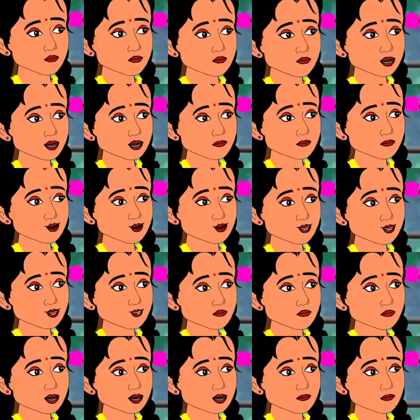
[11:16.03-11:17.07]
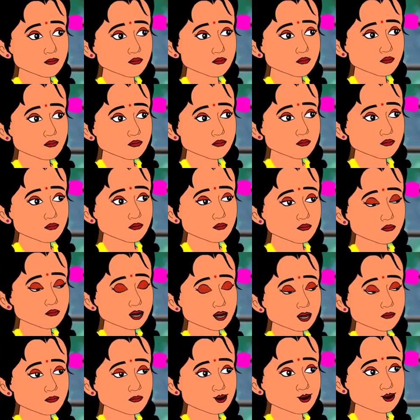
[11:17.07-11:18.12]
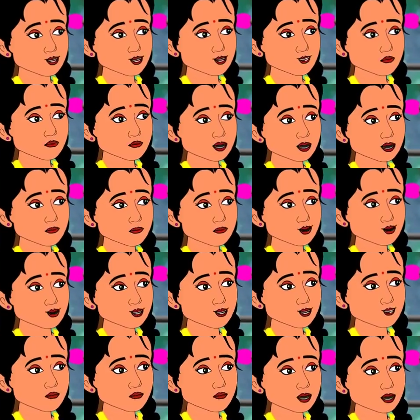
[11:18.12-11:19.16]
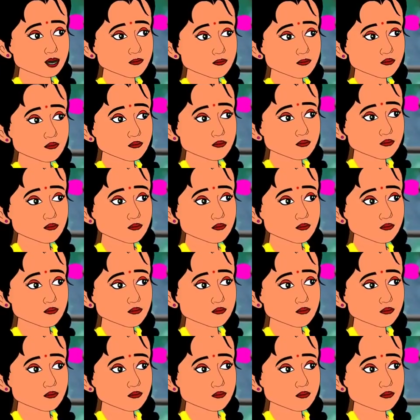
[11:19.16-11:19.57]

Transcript: কি বলছো কি বাবা উনি আত্মহত্যা কেন করবেন